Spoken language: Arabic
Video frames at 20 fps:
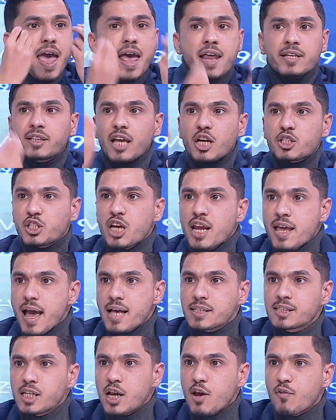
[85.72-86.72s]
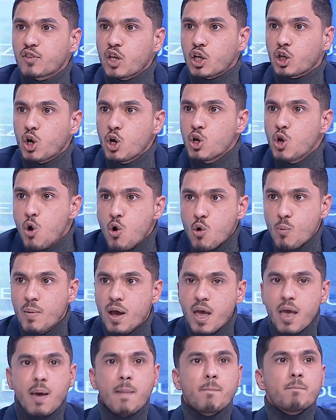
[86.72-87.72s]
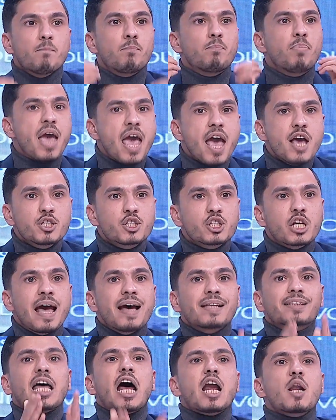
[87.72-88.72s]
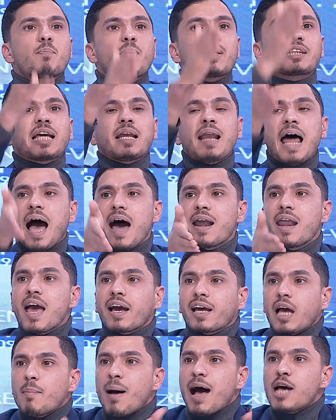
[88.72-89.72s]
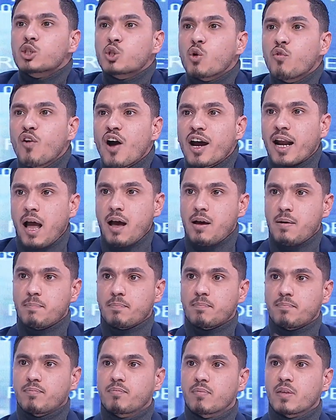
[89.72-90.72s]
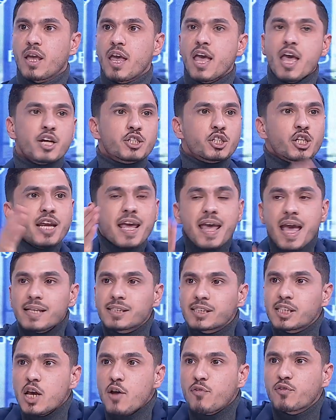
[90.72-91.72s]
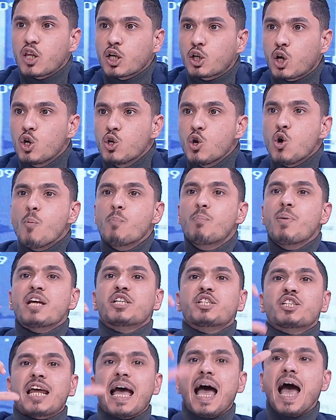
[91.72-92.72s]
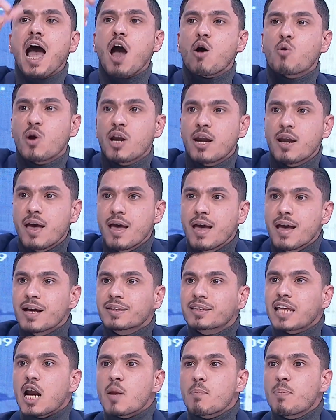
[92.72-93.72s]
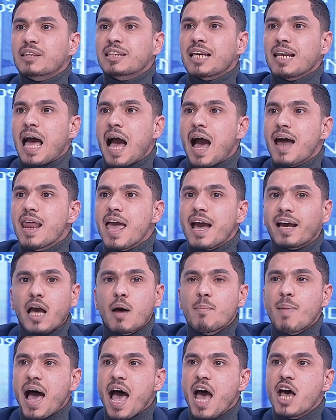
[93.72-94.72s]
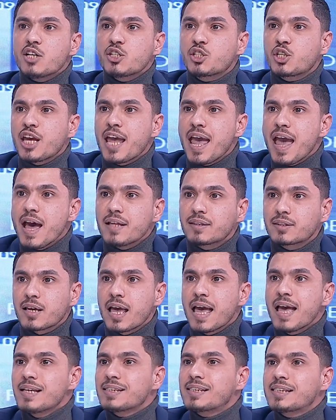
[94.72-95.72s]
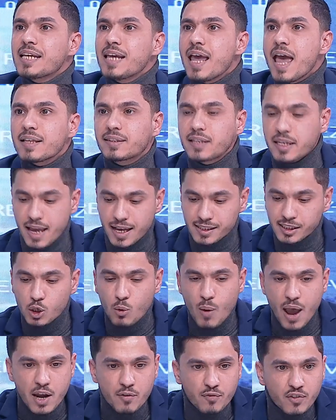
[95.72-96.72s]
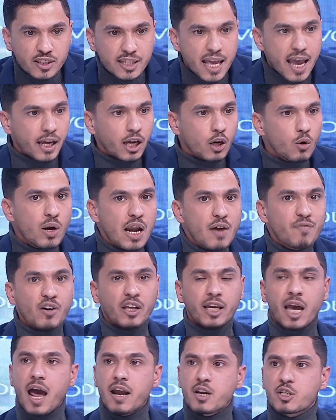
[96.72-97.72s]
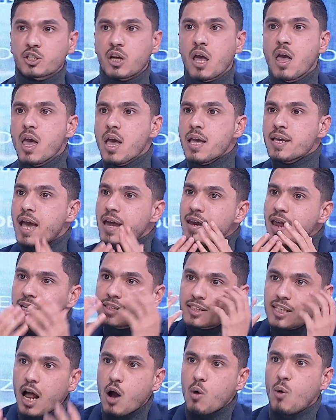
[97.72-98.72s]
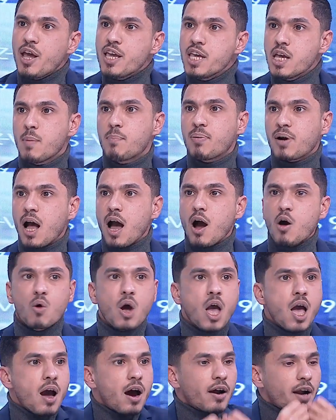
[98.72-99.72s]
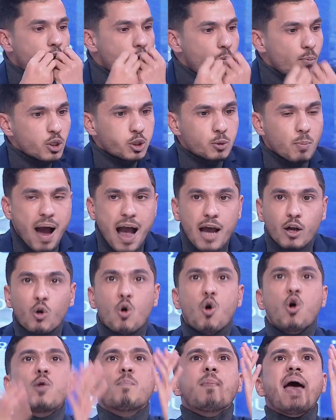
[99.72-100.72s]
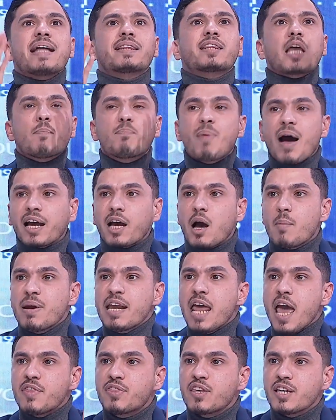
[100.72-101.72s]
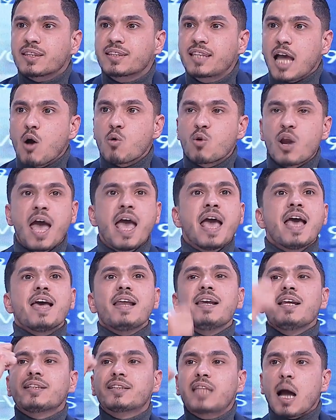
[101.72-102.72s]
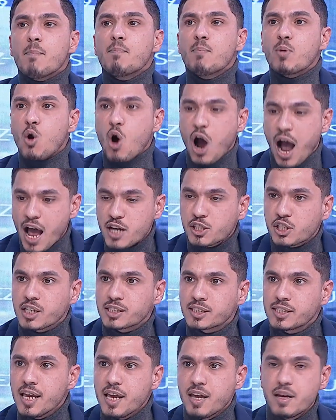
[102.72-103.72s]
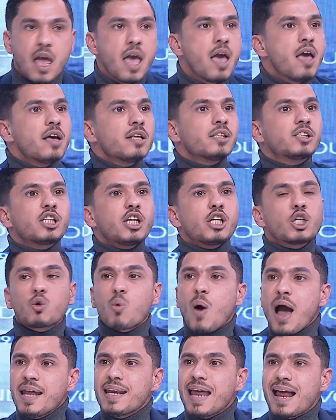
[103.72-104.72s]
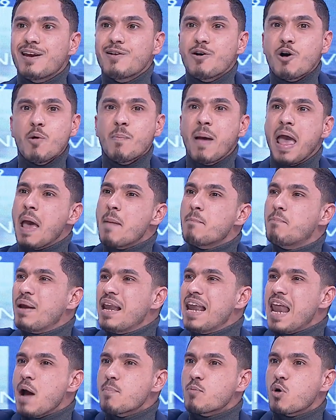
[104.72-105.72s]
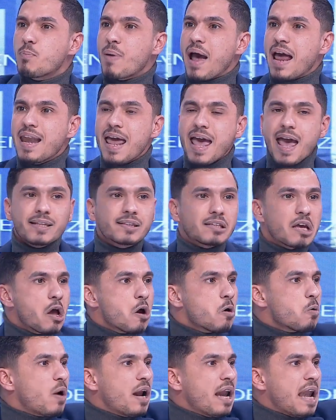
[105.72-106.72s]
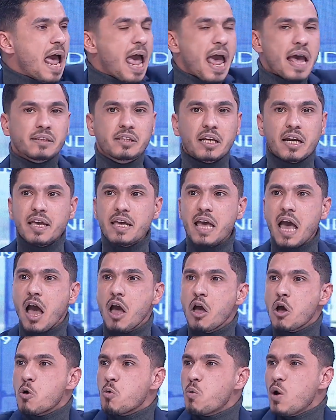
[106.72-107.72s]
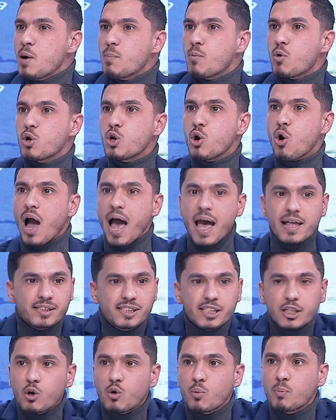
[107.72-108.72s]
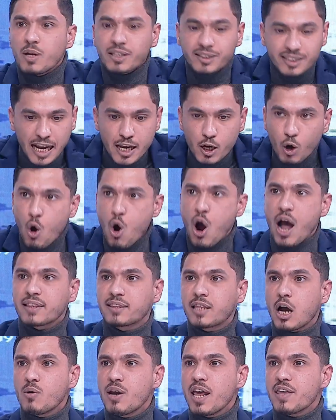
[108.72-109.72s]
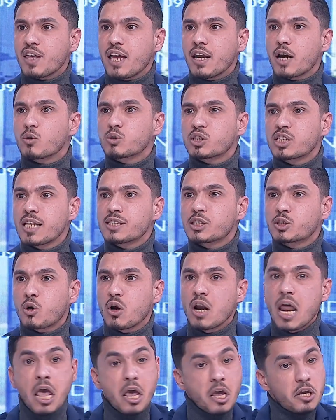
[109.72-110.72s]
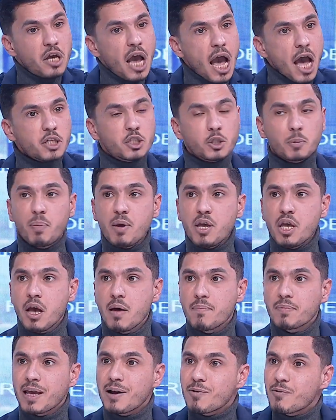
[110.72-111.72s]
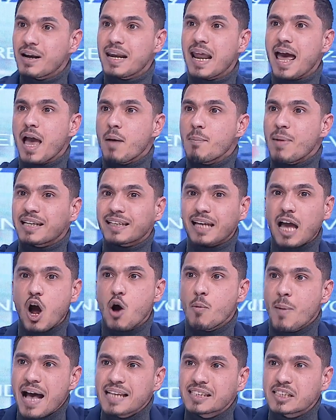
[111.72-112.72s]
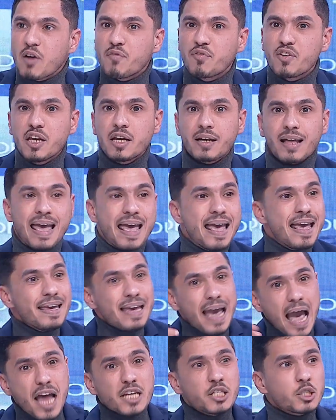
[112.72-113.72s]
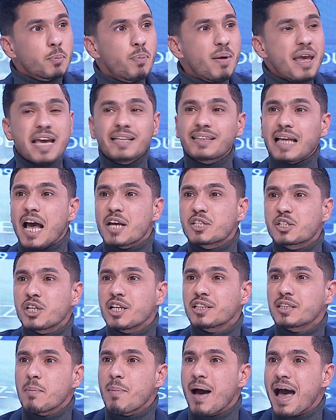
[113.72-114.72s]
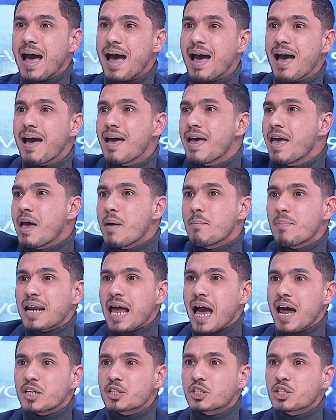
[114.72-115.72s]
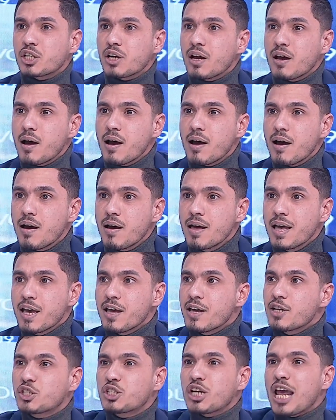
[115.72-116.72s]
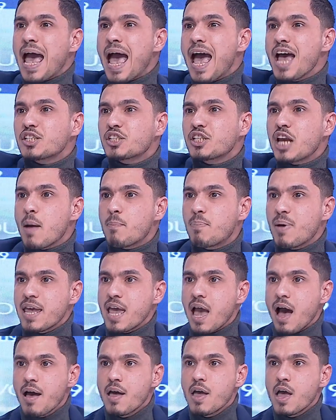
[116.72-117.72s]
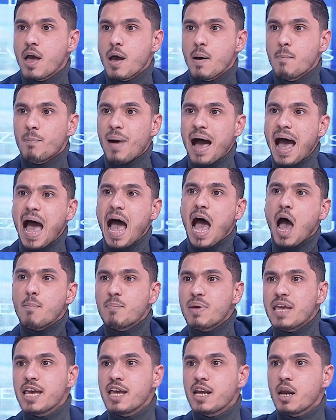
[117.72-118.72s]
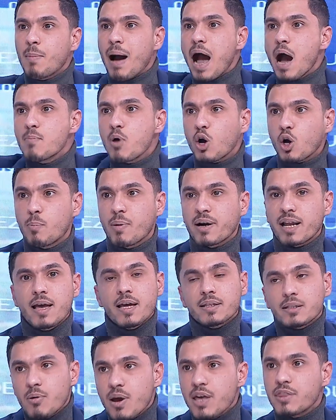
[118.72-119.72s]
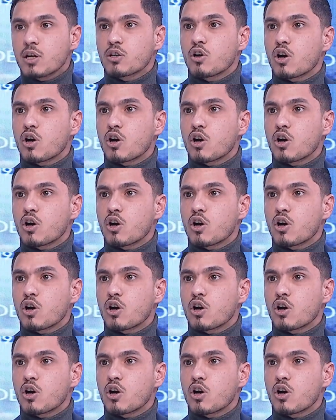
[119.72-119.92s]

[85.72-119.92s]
انت شنو هي سيفتك اليوم باش تربط العلاقة مع السفراء شنو سيفتك اليوم باش تحاول تربط العلاقة مع الجهات سيادية سواء في الداخل ولا في الخارج يعني يا يعني ناس راهو عيب راهو راهو مش معقول ما تبقى من هذه الدولة اللي دمروها 10 سنين نزيد وحنا اليوم باللا مبالاة ولا أدرية والميوعة نزيدوا نطيحوها الدولة هذه على رؤوس الناس الكل يا عاد شبيه والله عملت قهوة مع سفير يا عاد شبيه تعشيت مع ما نعرفش آه، جهة أجنبية مع عميل مع مخبر تو هذا